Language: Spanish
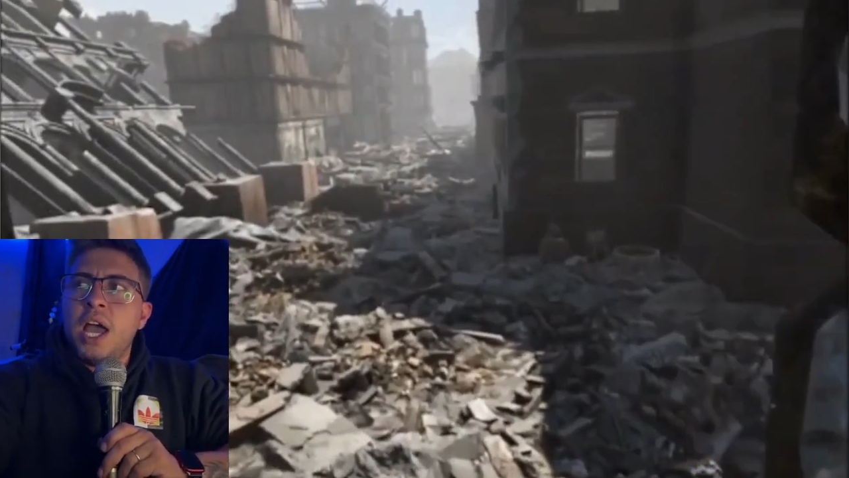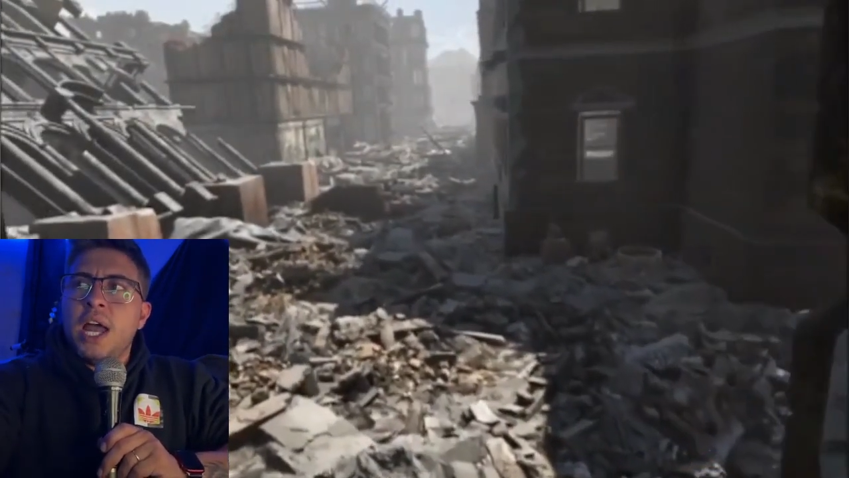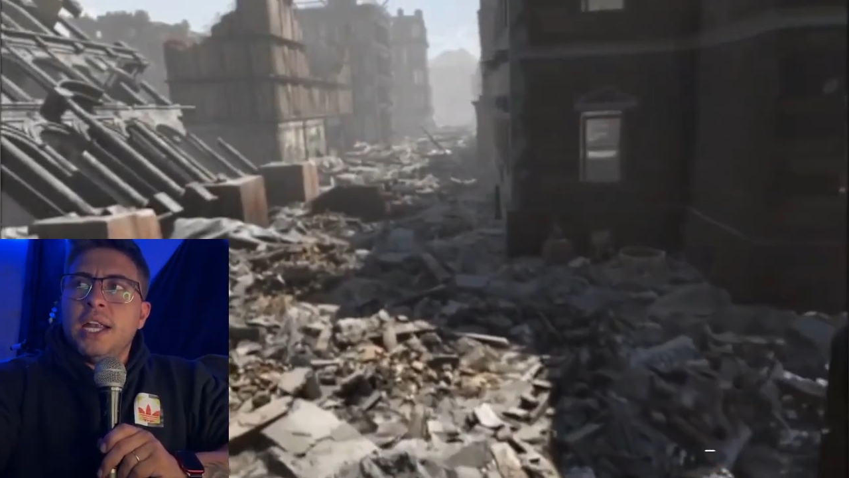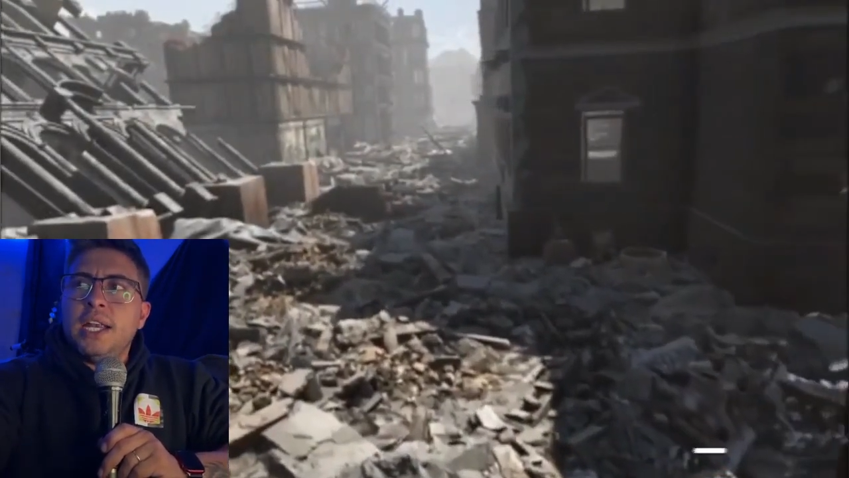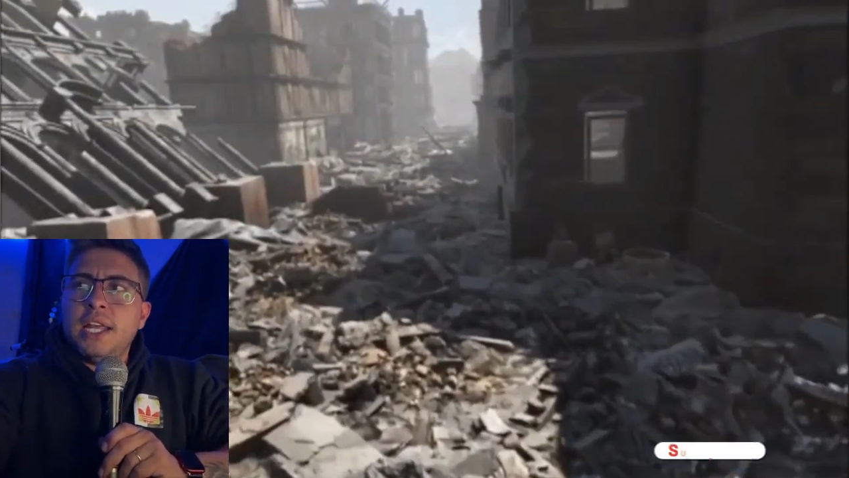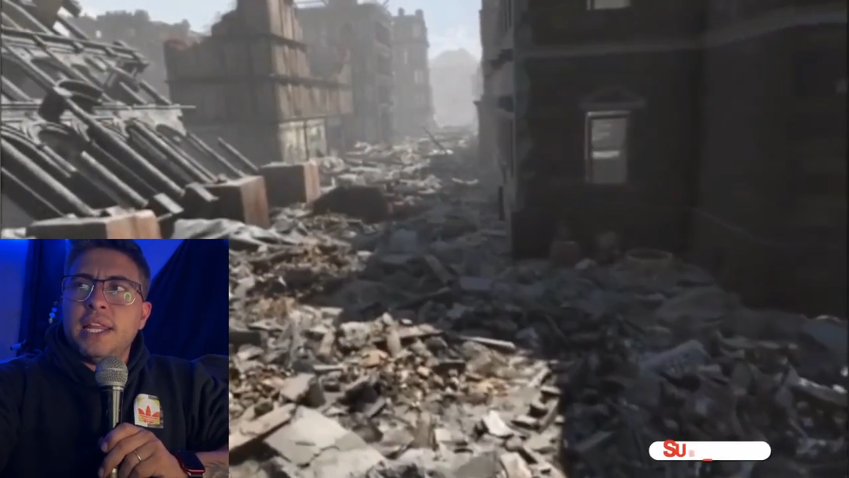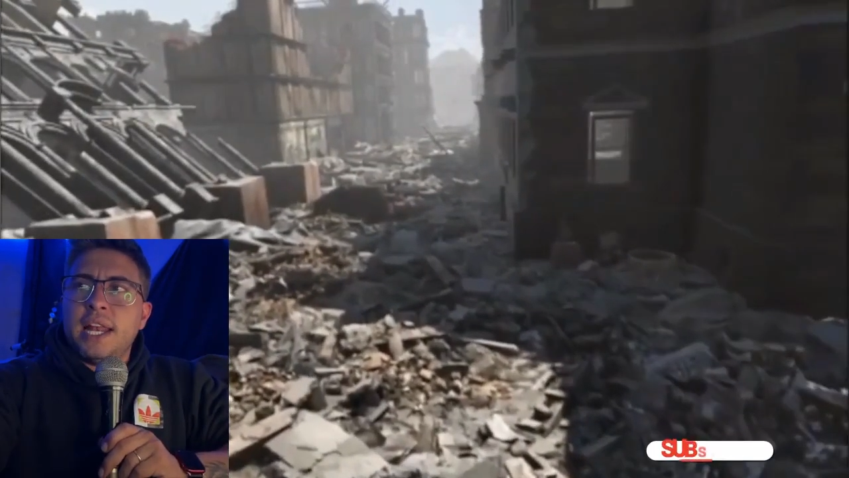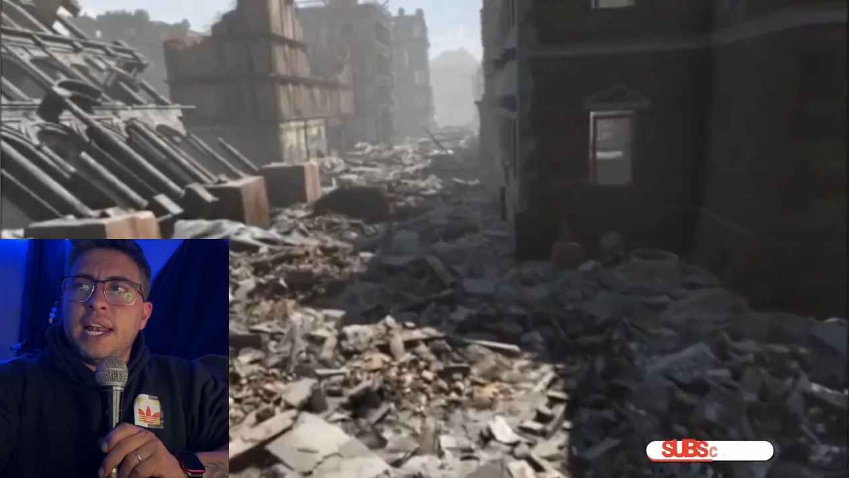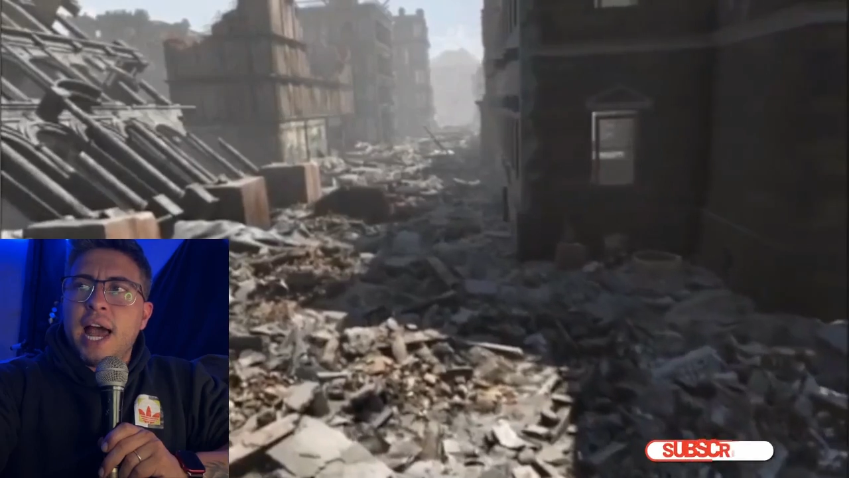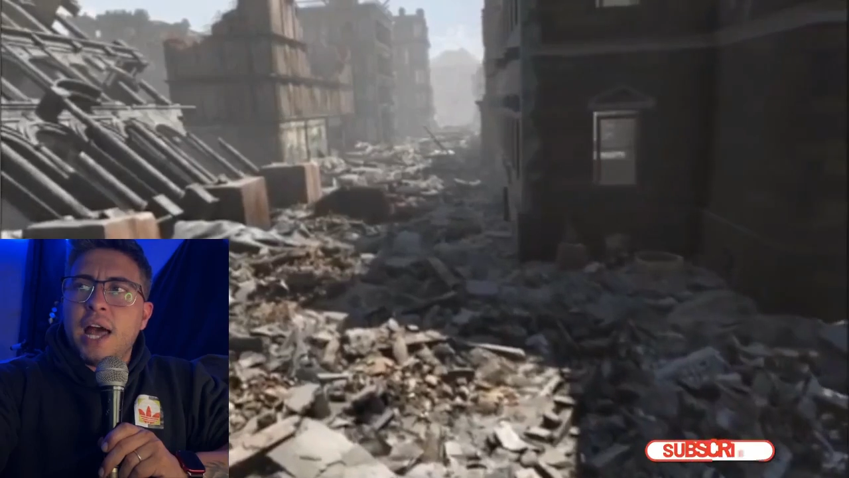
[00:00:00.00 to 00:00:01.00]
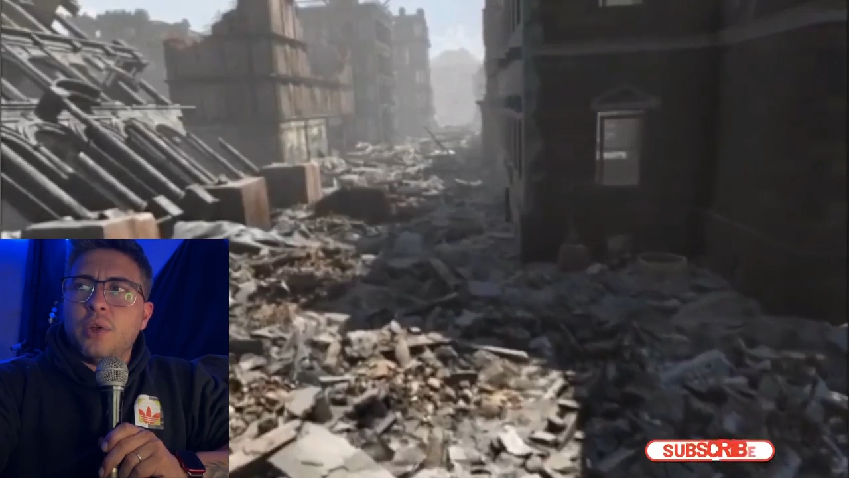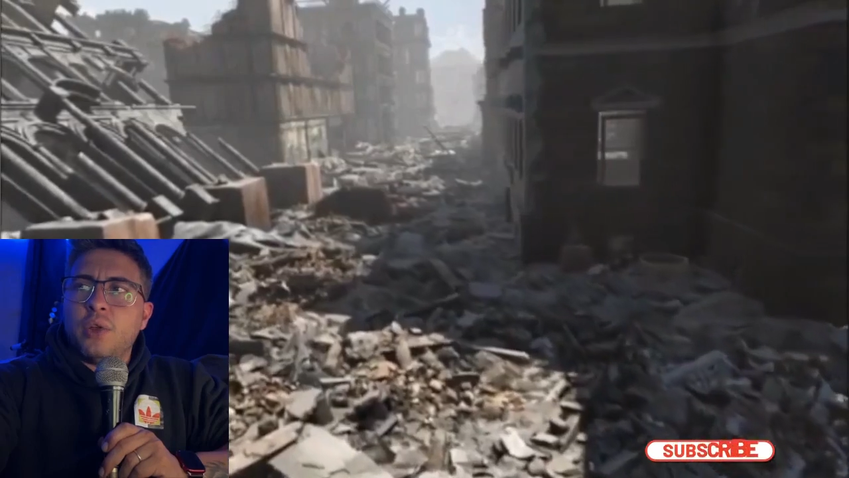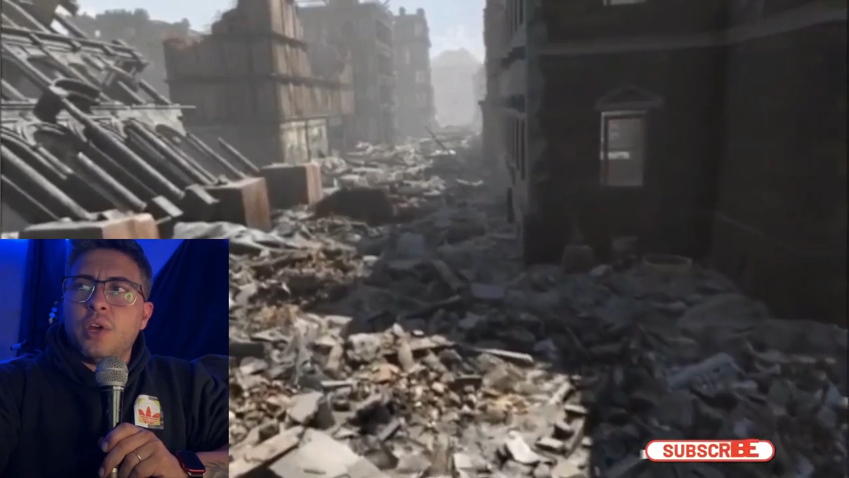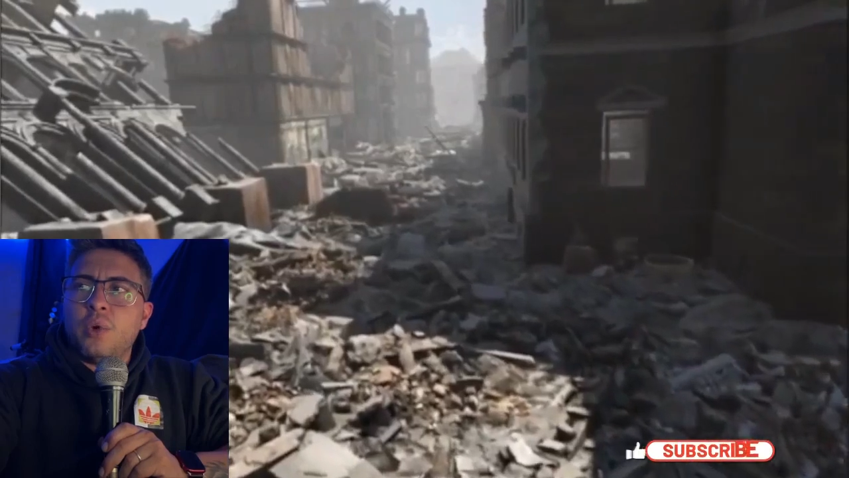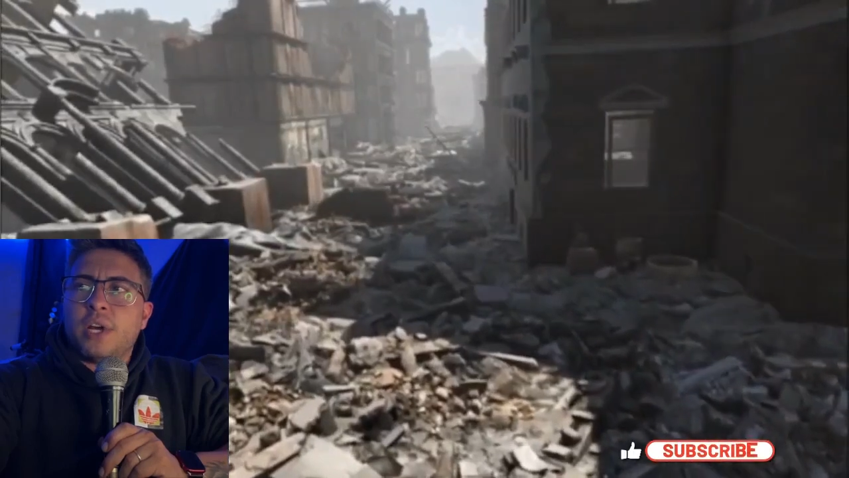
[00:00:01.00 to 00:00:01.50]
ni del lado de
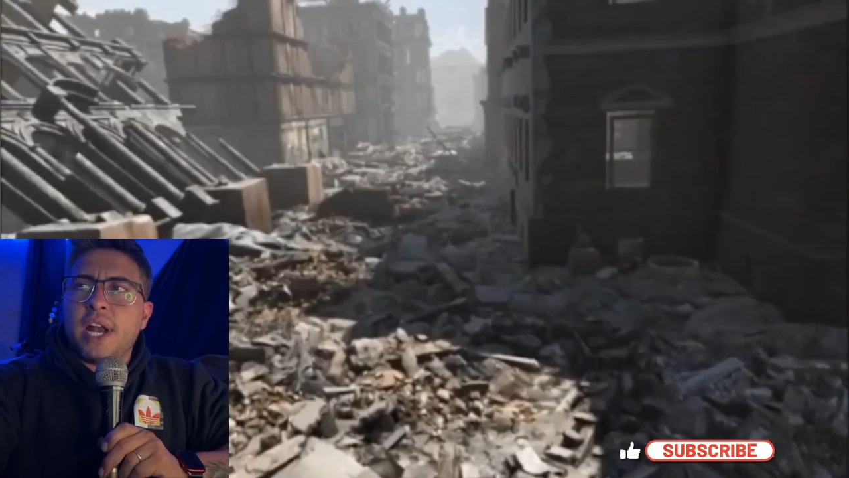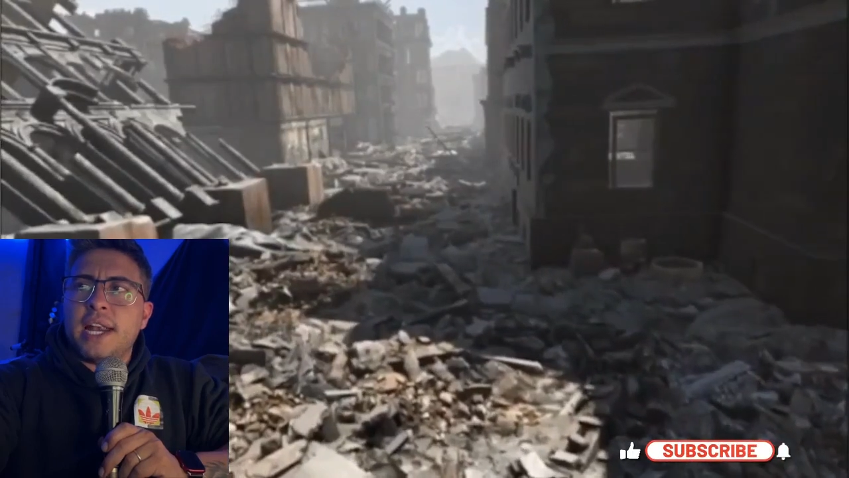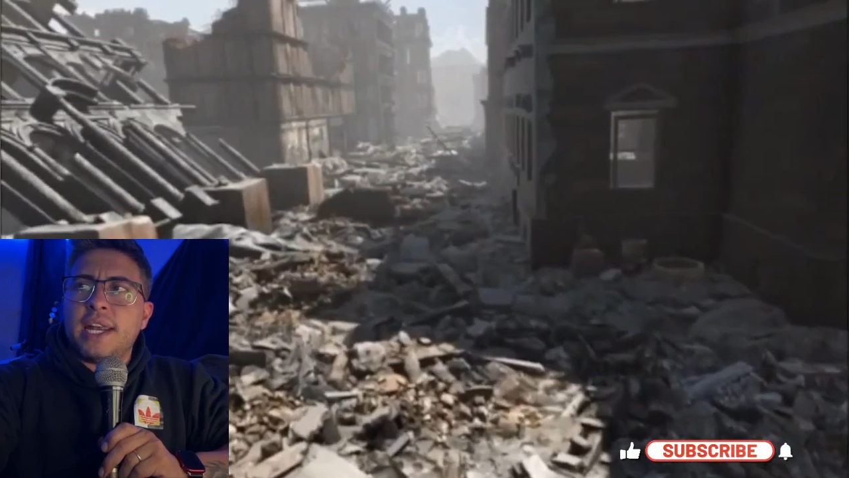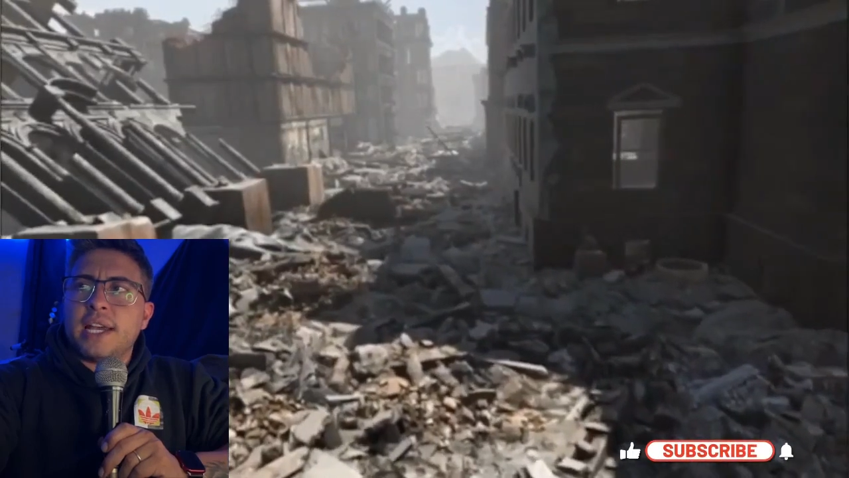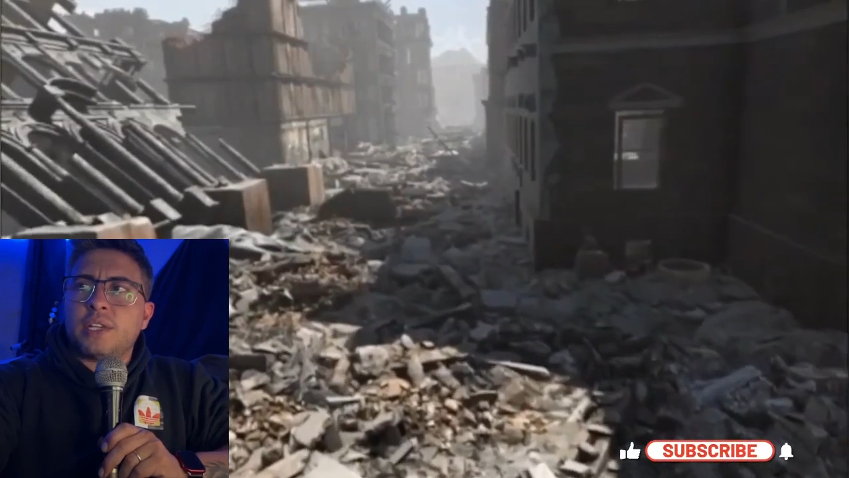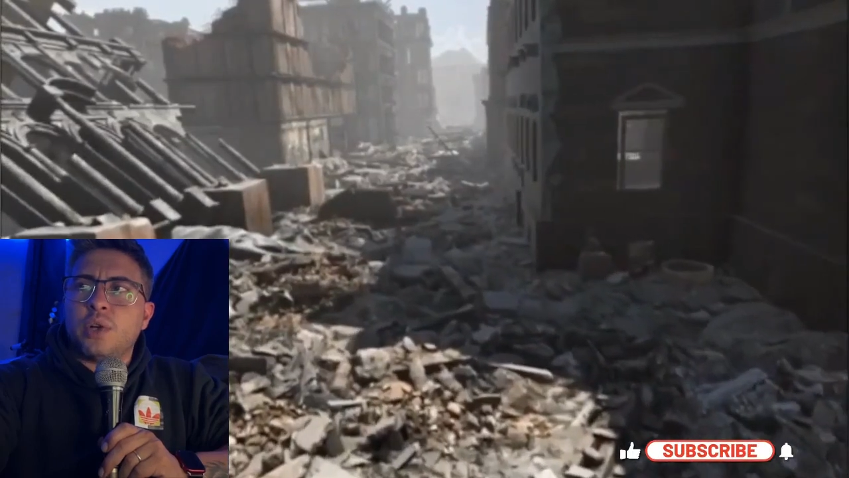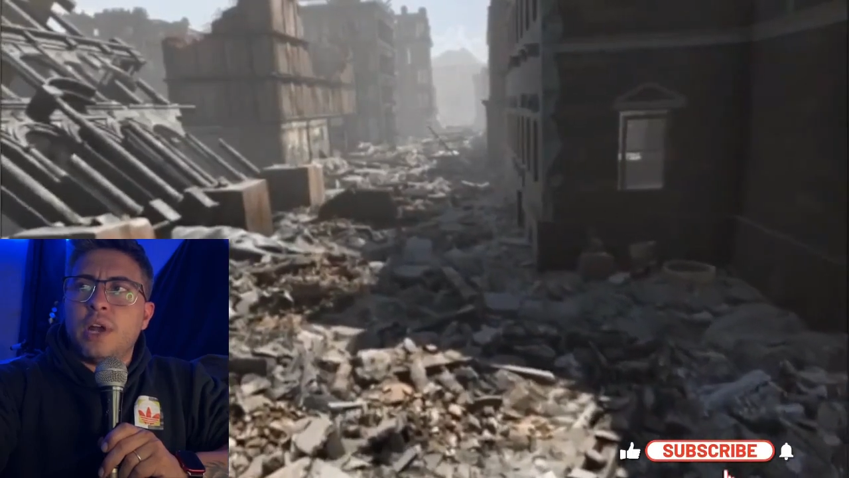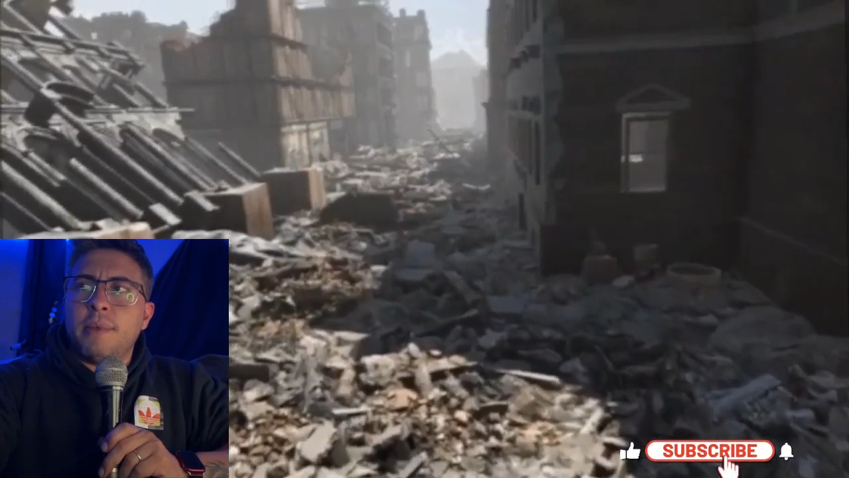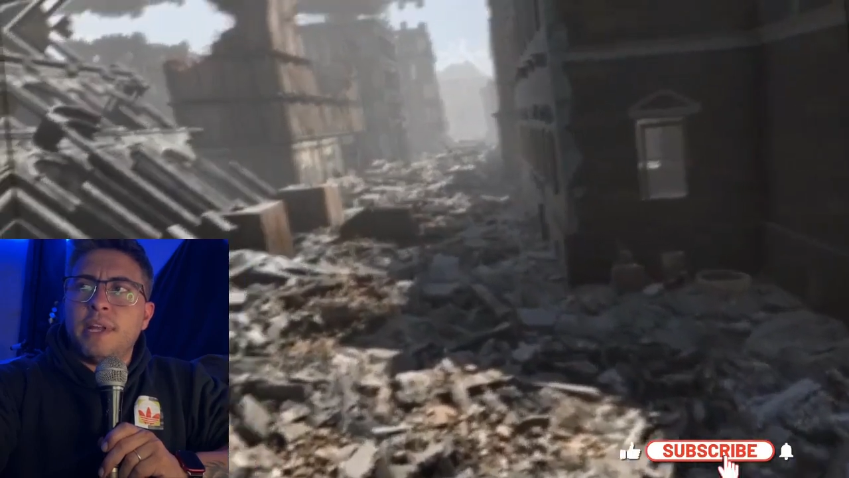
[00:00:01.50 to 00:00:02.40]
Ucrania, solamente